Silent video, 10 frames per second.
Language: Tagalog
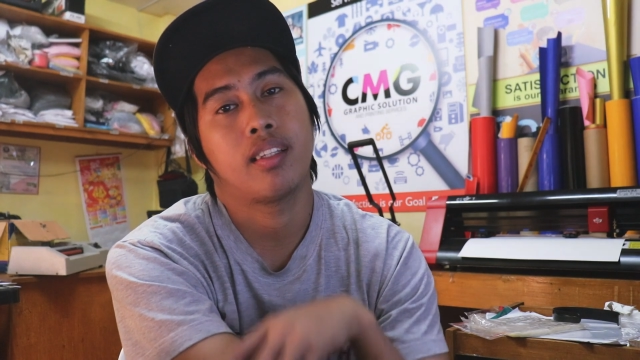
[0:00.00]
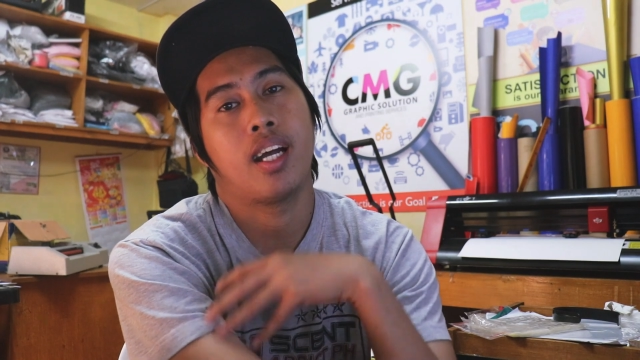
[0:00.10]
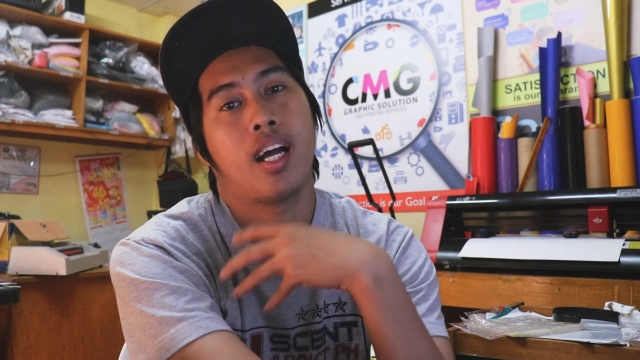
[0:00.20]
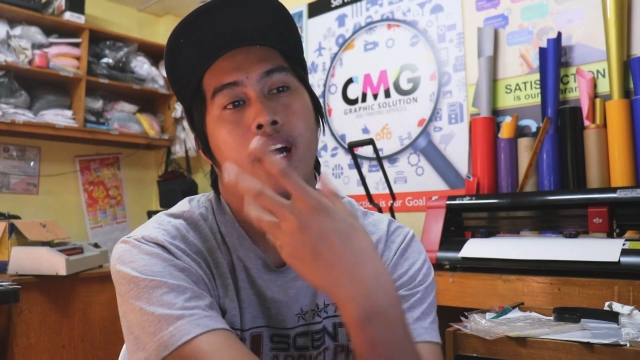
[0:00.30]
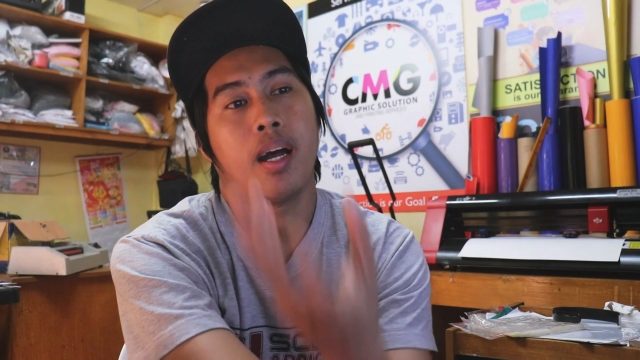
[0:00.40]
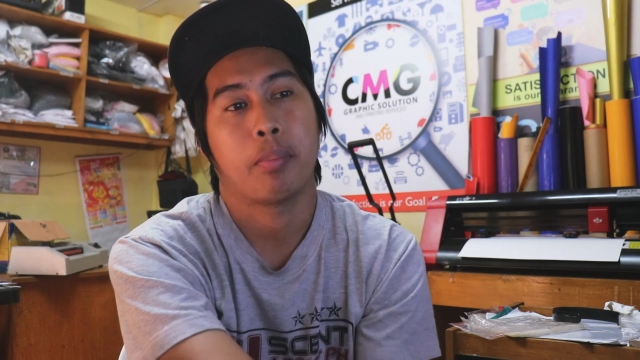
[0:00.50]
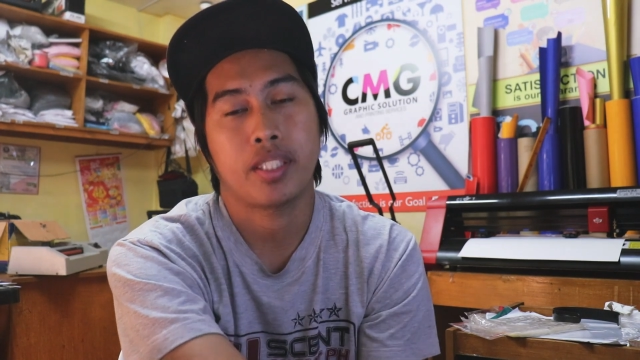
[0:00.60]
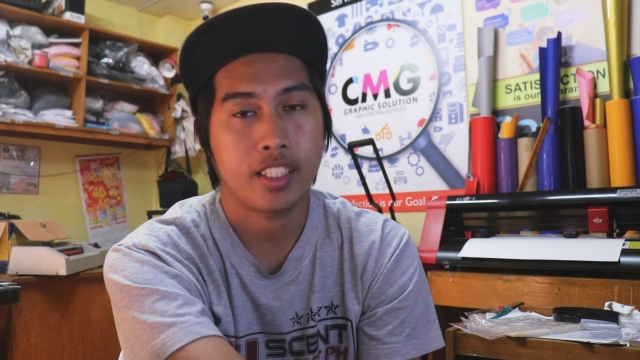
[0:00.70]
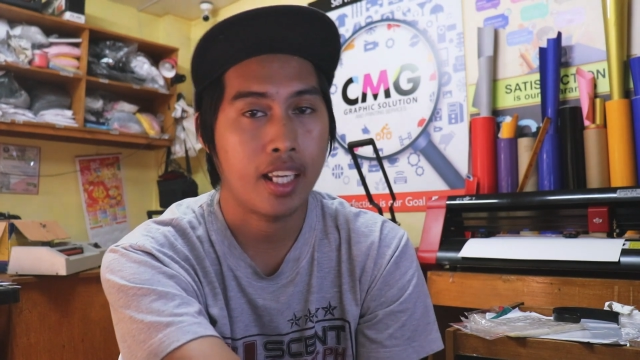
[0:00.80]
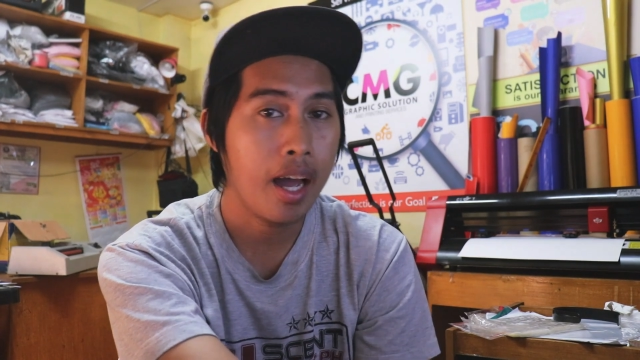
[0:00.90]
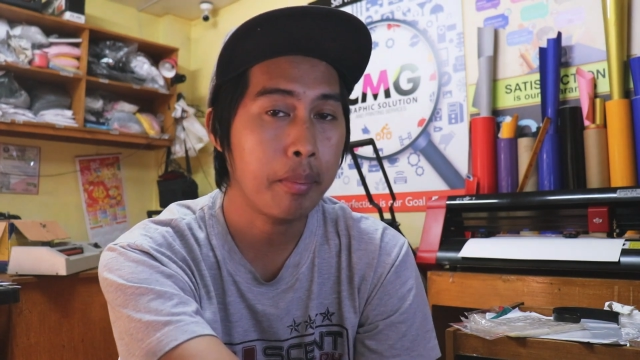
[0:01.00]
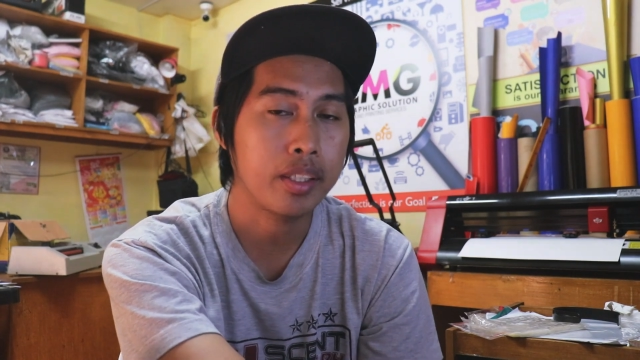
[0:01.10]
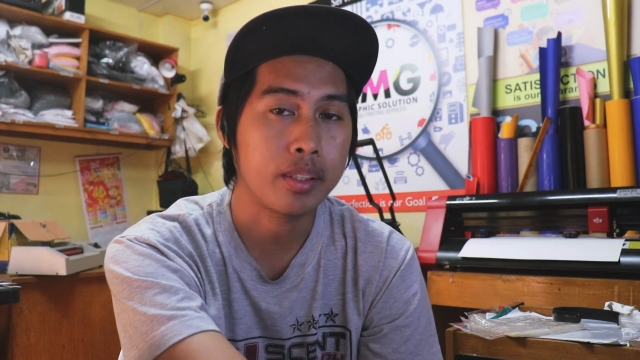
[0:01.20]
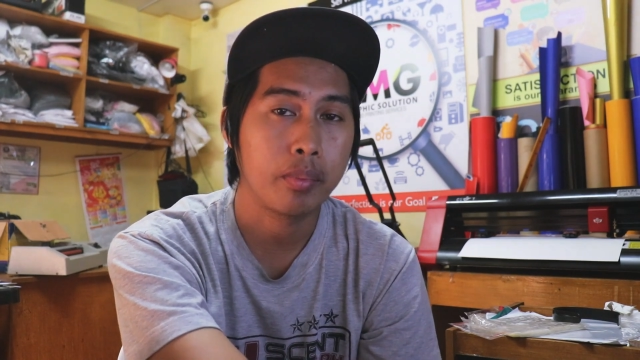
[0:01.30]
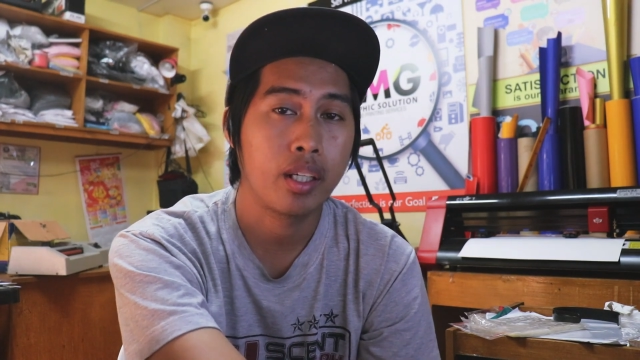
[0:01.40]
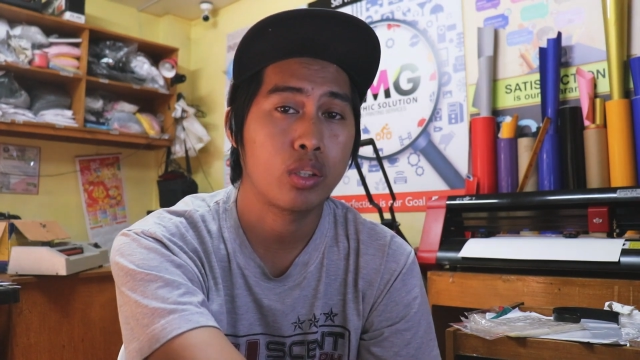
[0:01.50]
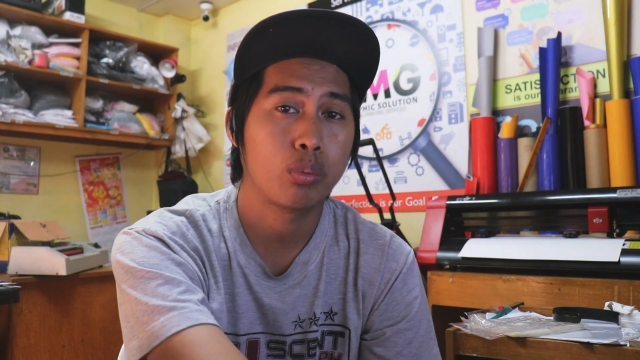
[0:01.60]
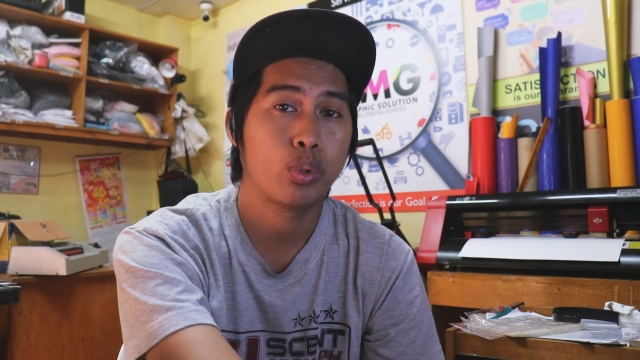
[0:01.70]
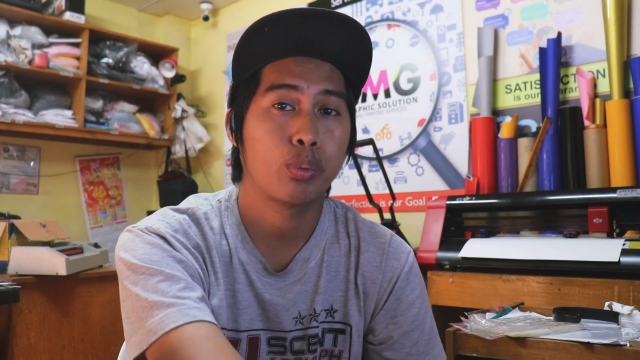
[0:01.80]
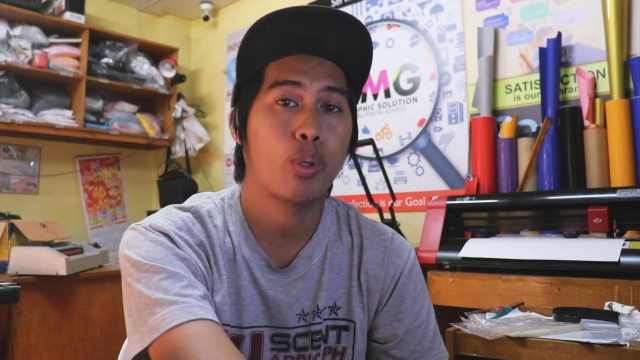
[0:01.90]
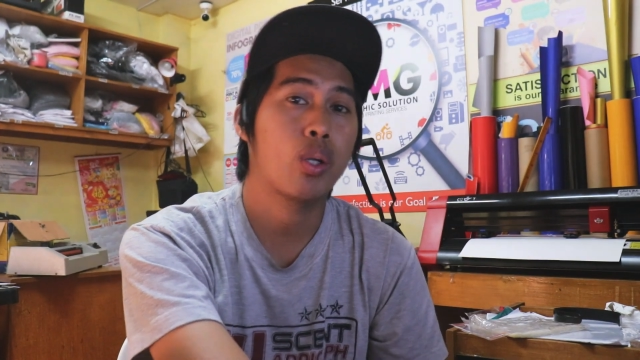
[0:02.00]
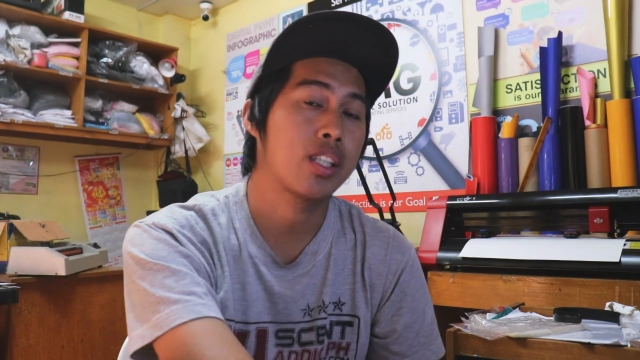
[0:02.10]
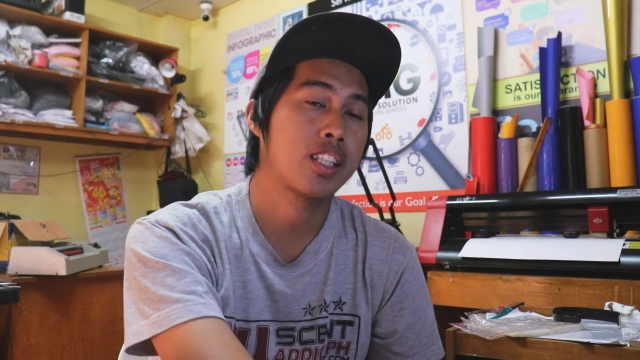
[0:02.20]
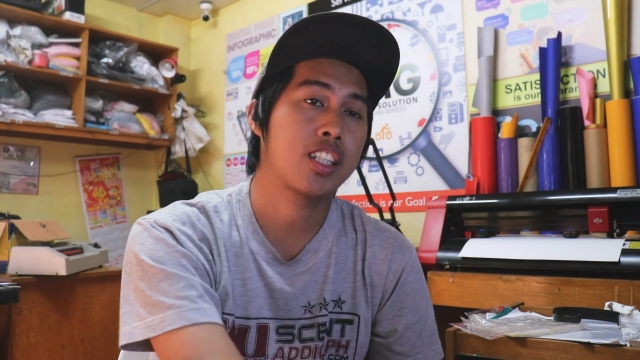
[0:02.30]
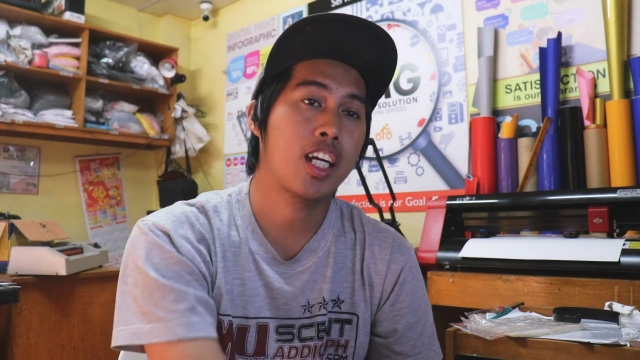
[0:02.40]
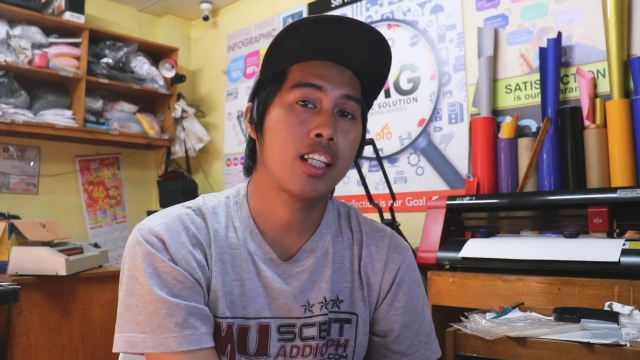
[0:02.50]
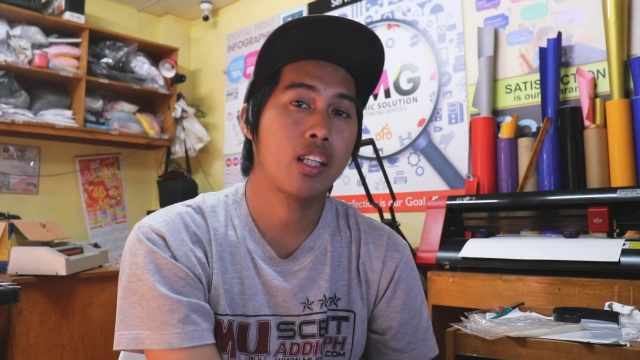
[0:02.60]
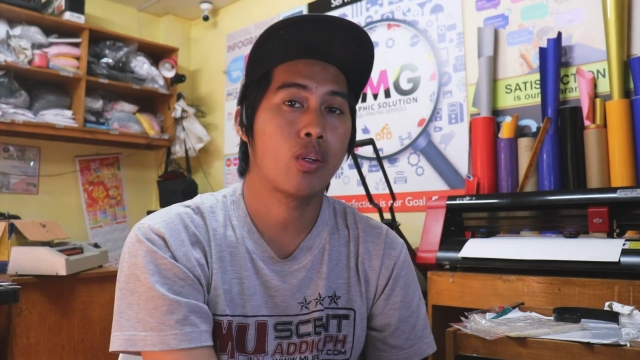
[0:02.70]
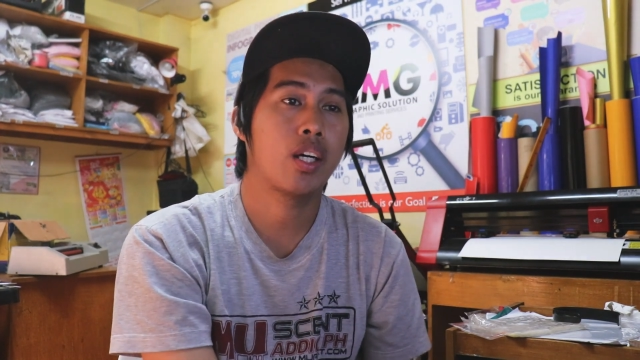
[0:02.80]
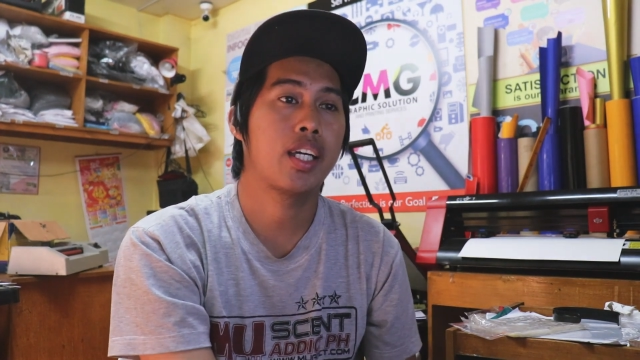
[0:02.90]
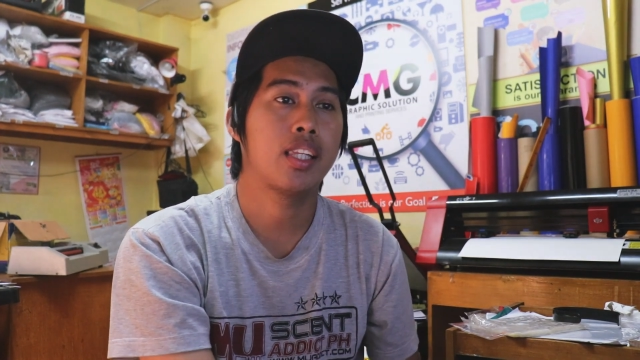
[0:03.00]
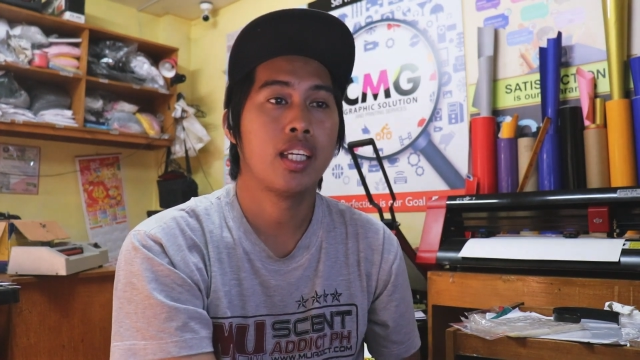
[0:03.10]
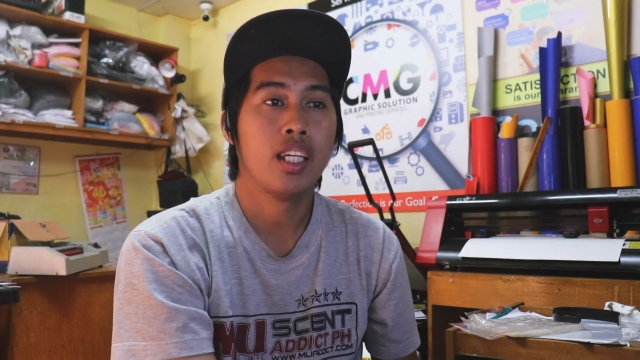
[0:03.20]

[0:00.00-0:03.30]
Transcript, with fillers: uh, pasasalamat sa mga sumusuporta sa channel ko kahit